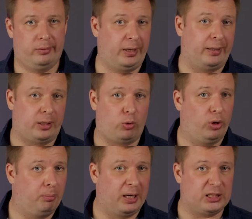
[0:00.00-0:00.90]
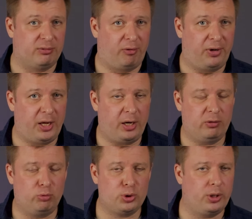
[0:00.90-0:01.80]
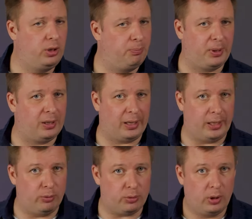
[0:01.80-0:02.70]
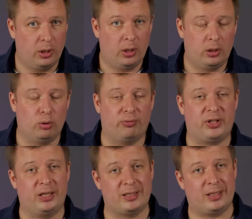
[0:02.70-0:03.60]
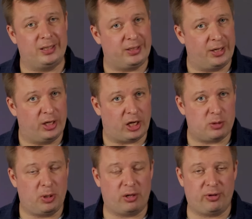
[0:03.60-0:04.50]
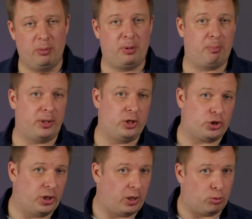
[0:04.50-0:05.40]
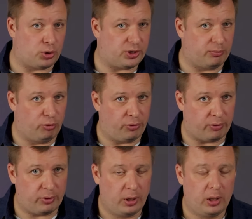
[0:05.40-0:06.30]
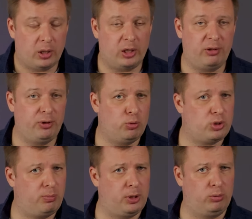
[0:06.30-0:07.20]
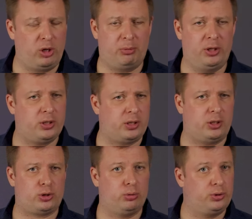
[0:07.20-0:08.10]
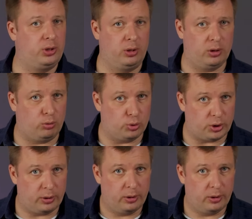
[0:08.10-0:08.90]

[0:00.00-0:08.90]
Да, такой басовой феерии двушки не предлагают. Но в кинозале средних размеров и при поддержке хороших сабвуферов они ведут себя, но ну, я бы не сказал, что сильно хуже.